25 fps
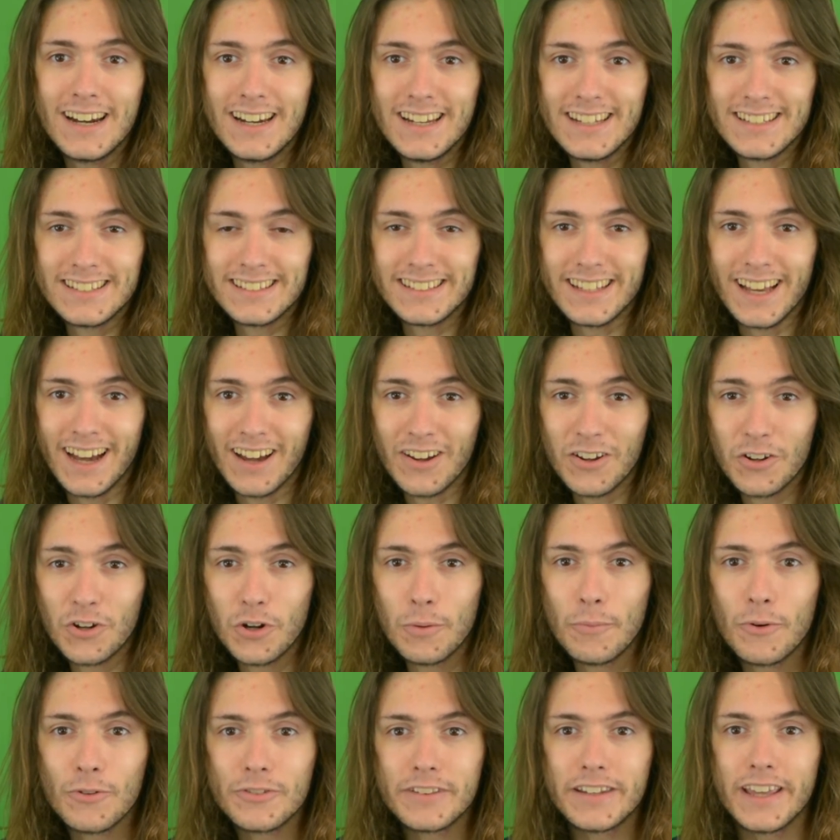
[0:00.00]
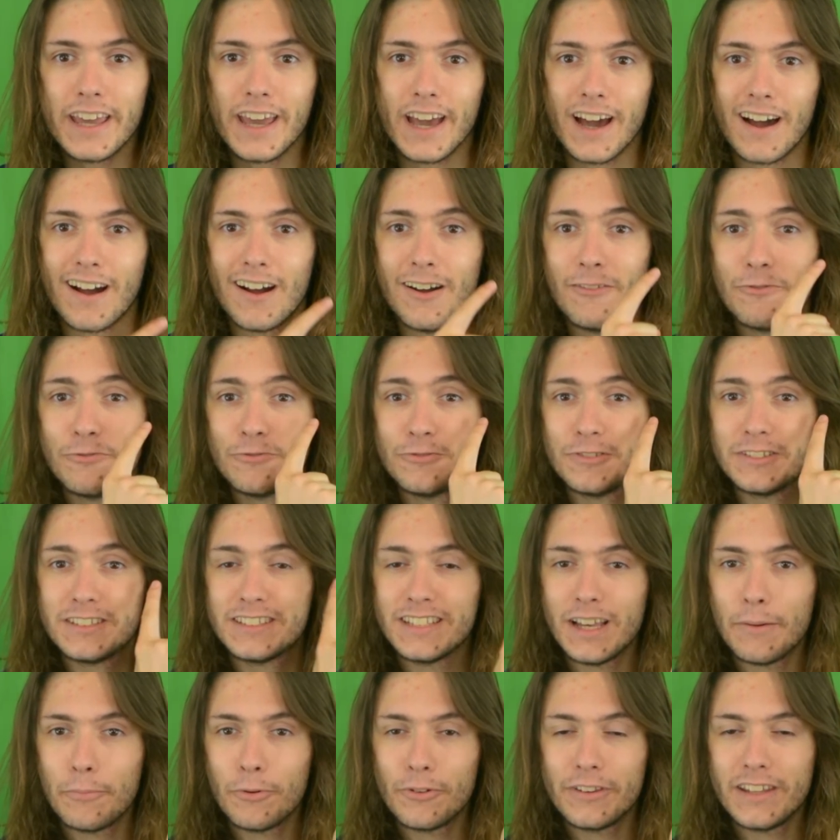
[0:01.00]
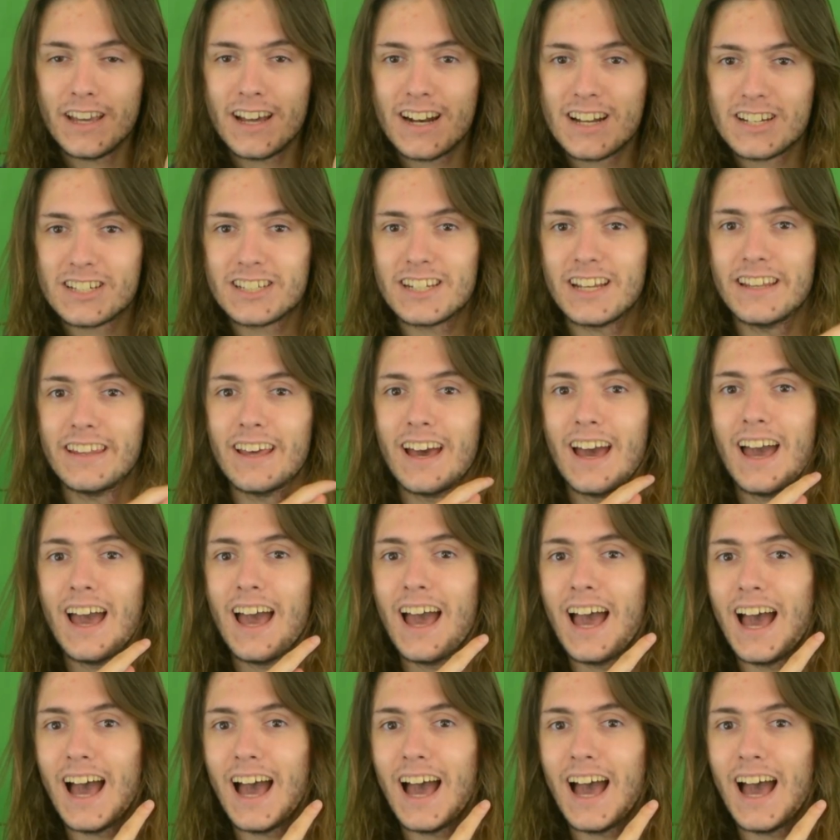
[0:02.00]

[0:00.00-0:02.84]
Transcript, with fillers: laisser un commentaire, vous abonner à la chaîne,